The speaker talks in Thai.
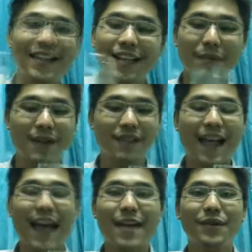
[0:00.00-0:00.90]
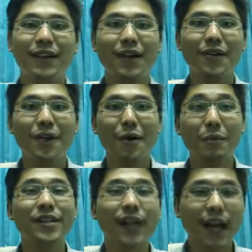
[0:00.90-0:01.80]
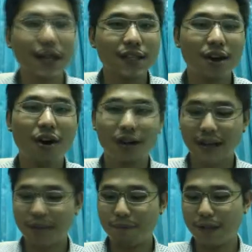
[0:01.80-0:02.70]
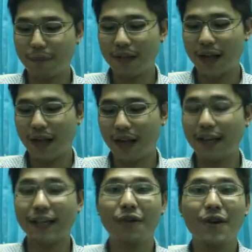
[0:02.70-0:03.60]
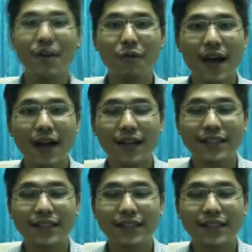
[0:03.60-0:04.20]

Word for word: ที่เป็นสไตล์เหมือนเขาเรียกเหมือนคล้ายๆจอกนะครับภาษาอังกฤษเขาเรียกว่า